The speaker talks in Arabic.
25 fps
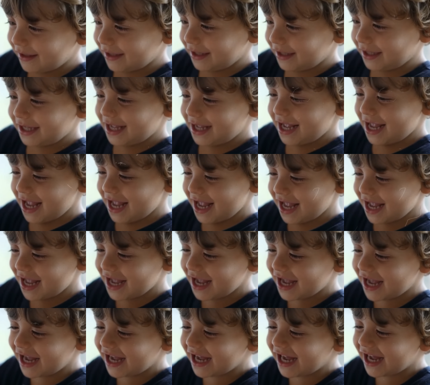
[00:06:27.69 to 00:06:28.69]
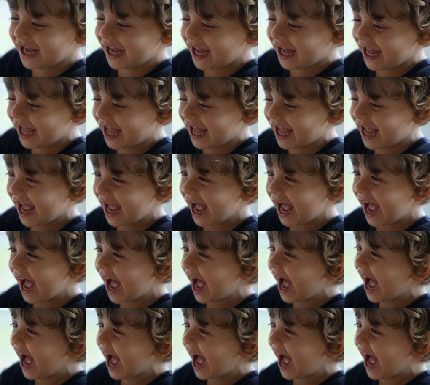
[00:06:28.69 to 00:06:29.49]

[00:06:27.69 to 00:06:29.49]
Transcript: رجعت انا بالنسبه لهم بحال